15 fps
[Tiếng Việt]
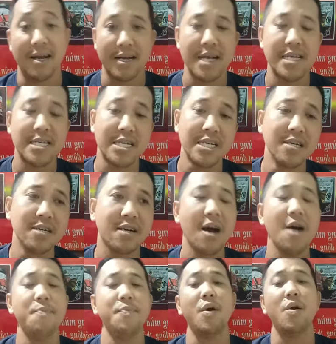cái xương
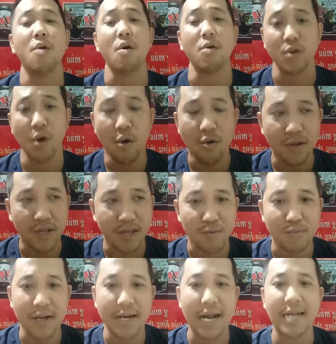khớp nó còn tốt thì
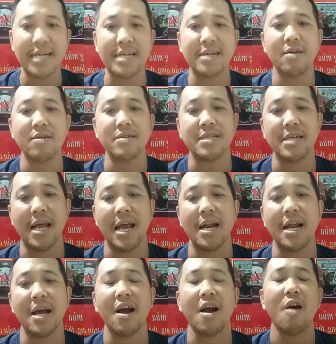chúng ta đánh nó sẽ
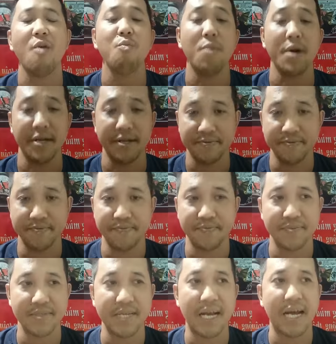là không bị
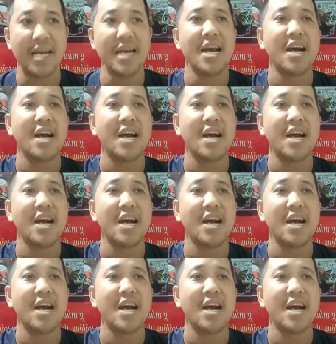nha.